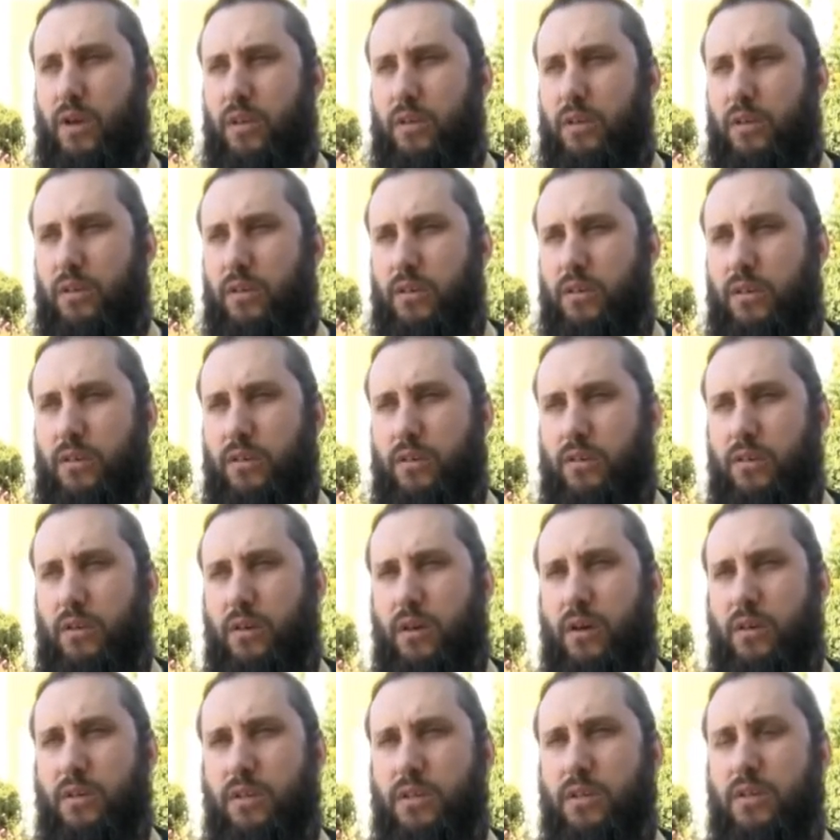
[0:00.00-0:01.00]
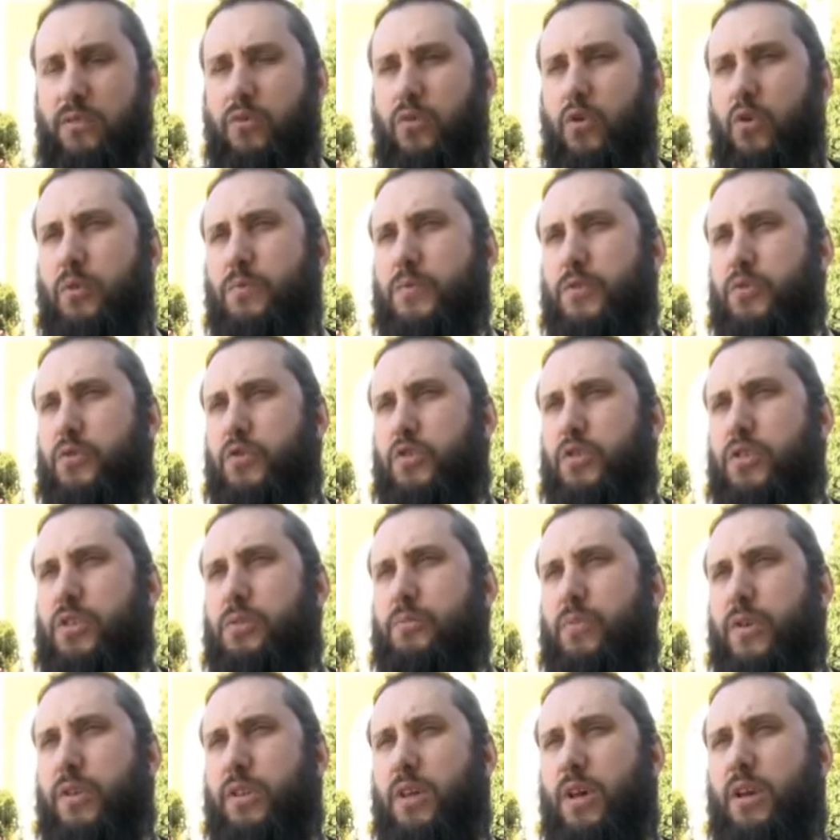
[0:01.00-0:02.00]
и они ни в коем случае не
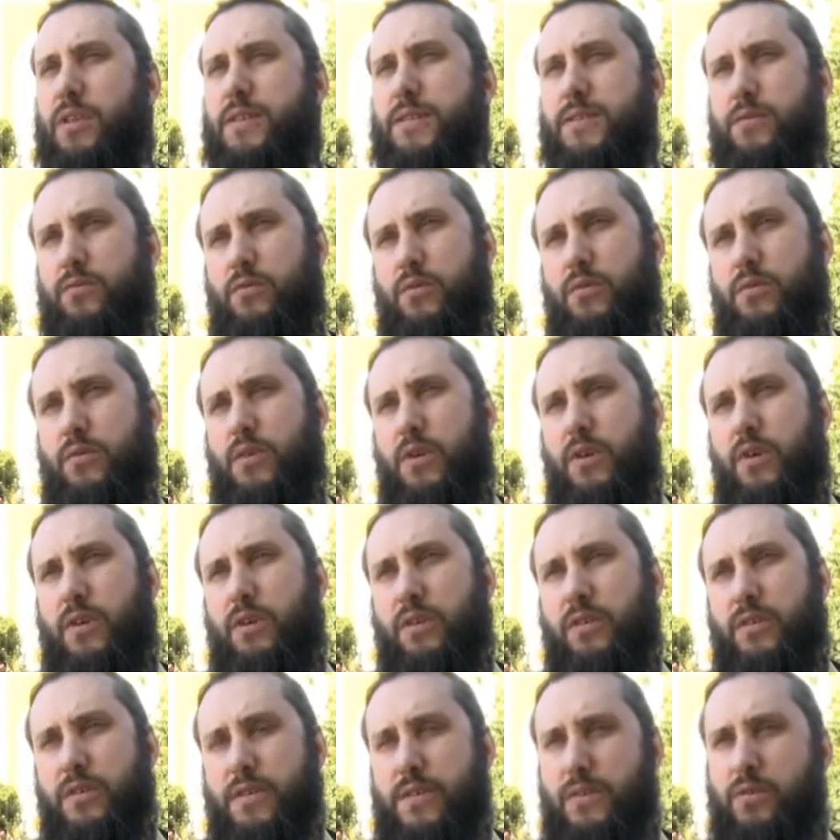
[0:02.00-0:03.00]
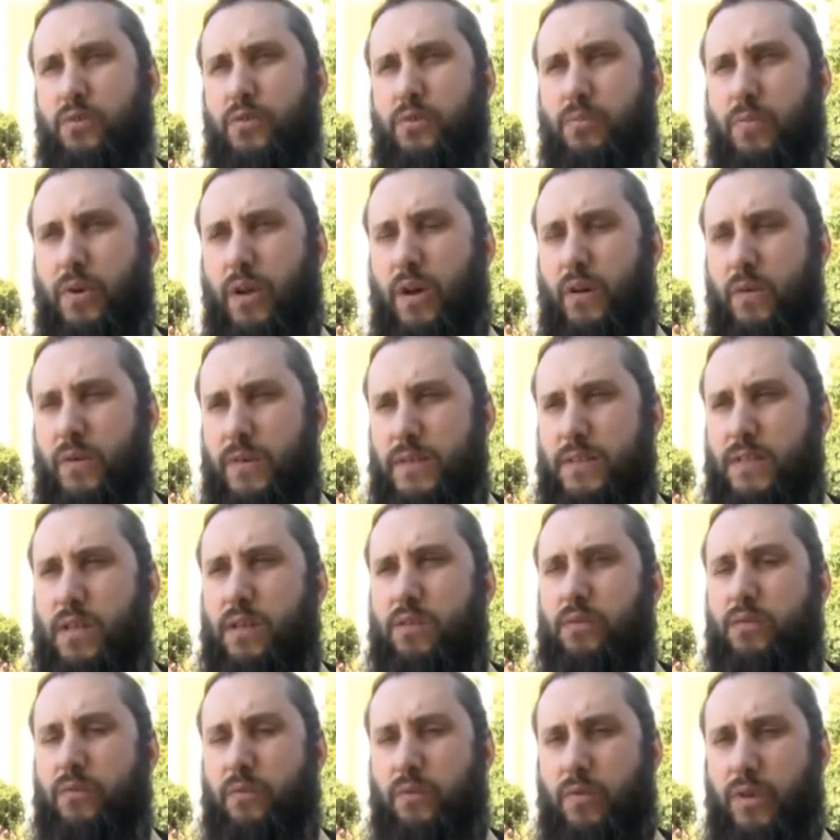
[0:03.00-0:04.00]
предали свою истинную
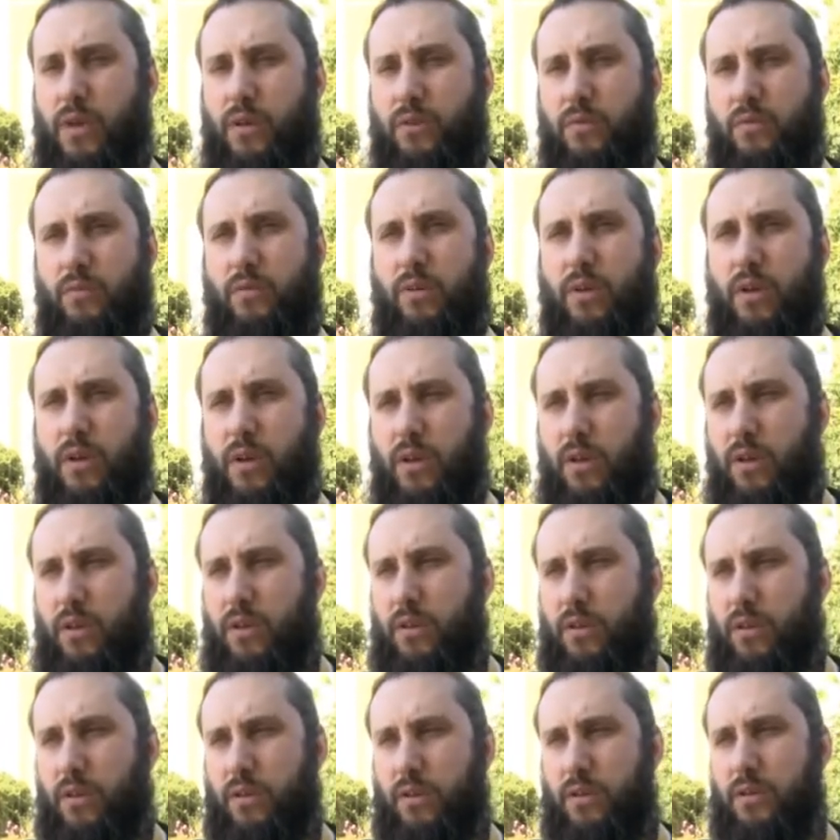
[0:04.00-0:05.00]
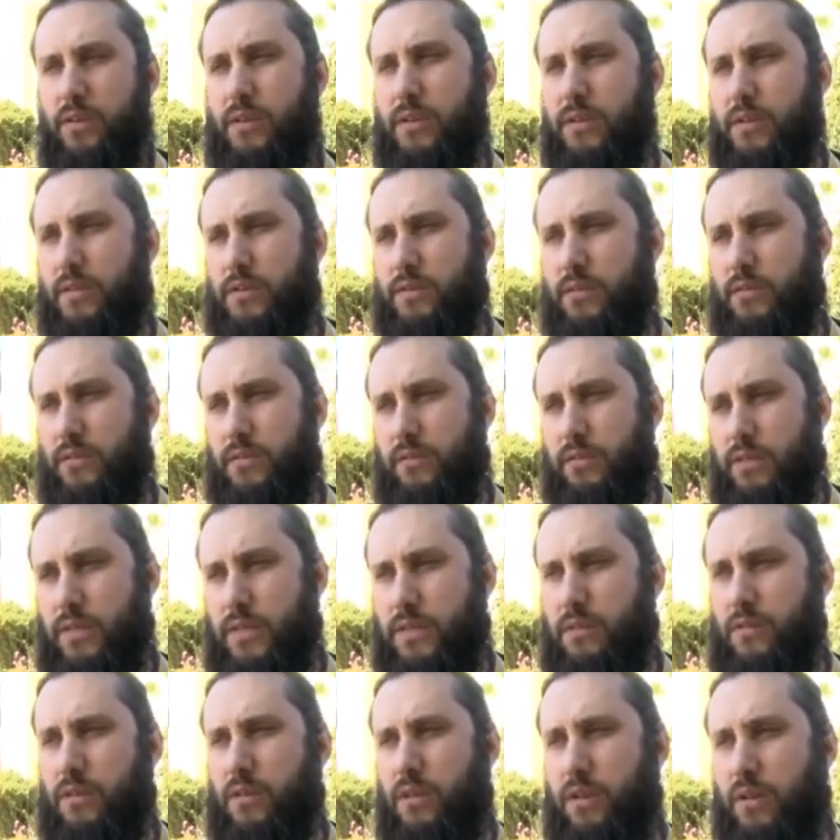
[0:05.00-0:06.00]
православную веру. И, и
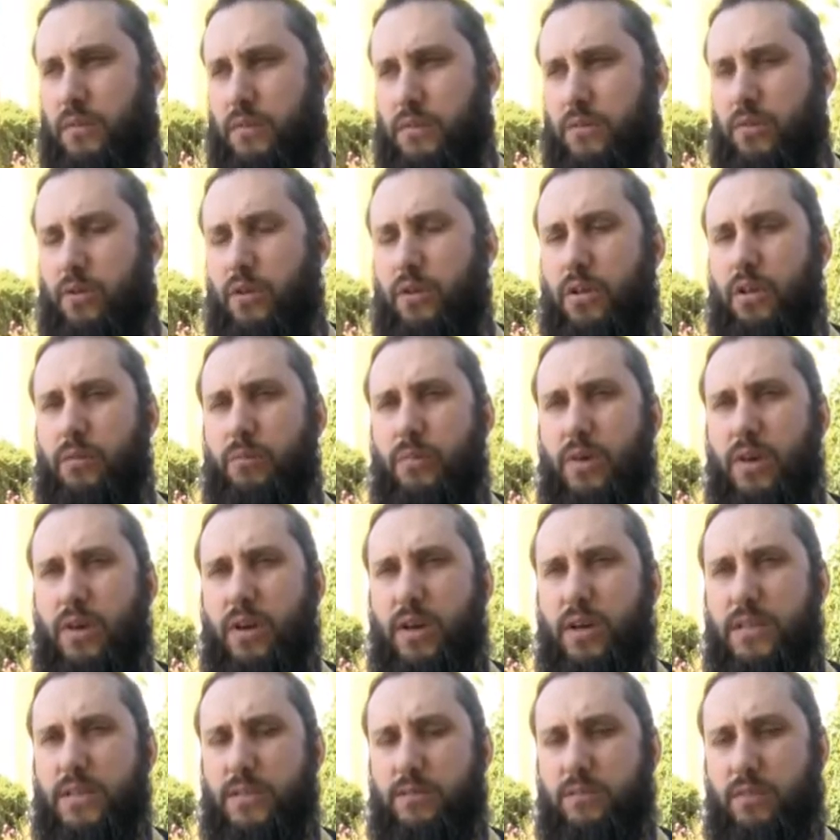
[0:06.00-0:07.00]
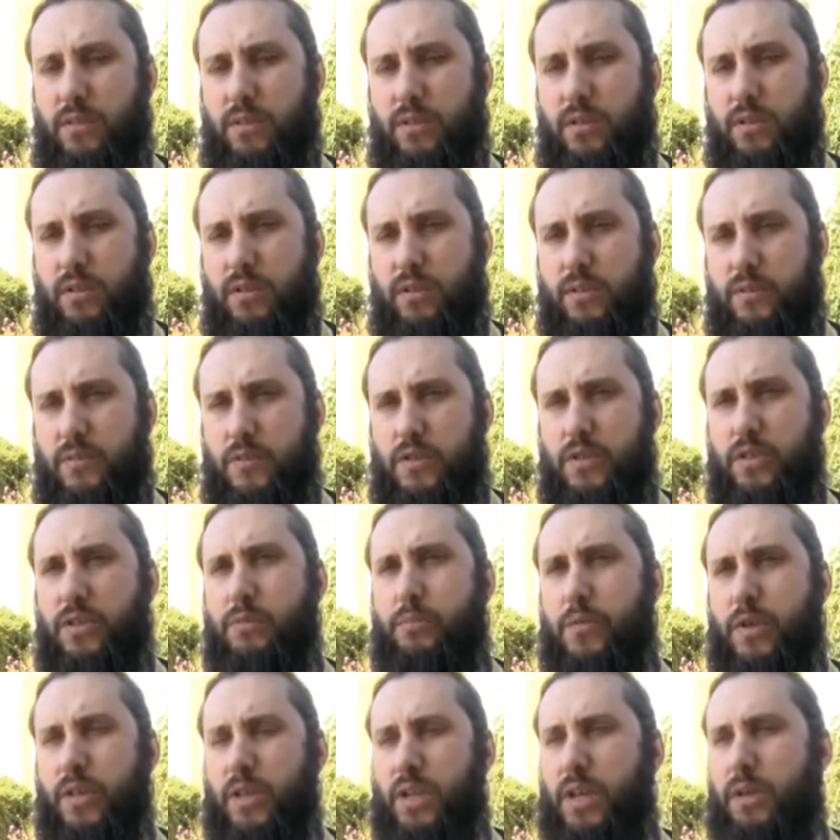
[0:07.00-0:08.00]
действительно история нам показывает, и священное
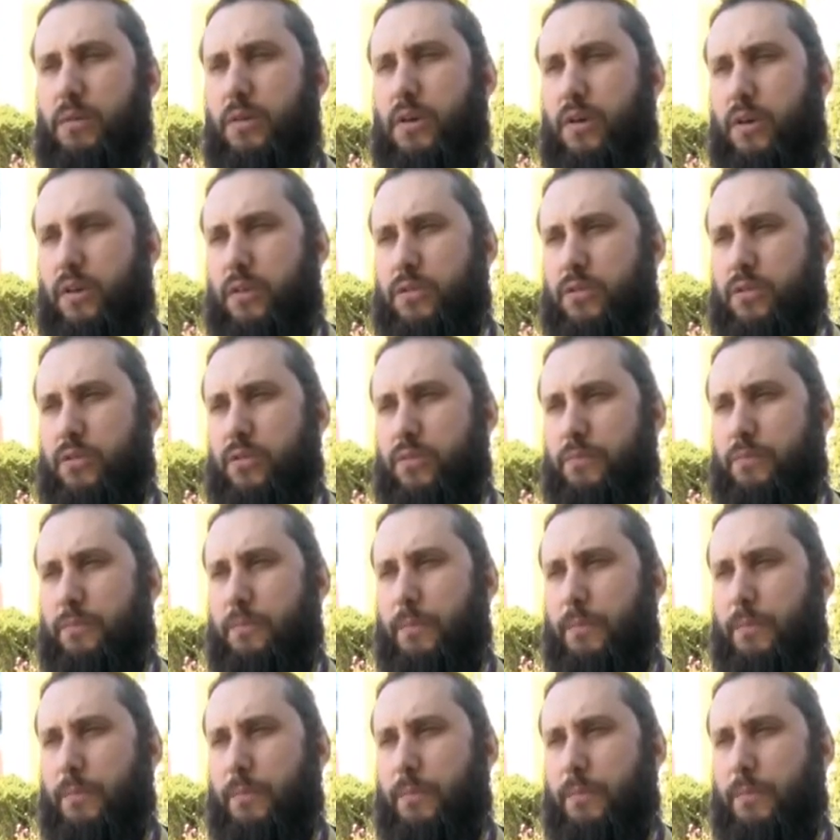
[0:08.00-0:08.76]
предание говорит, что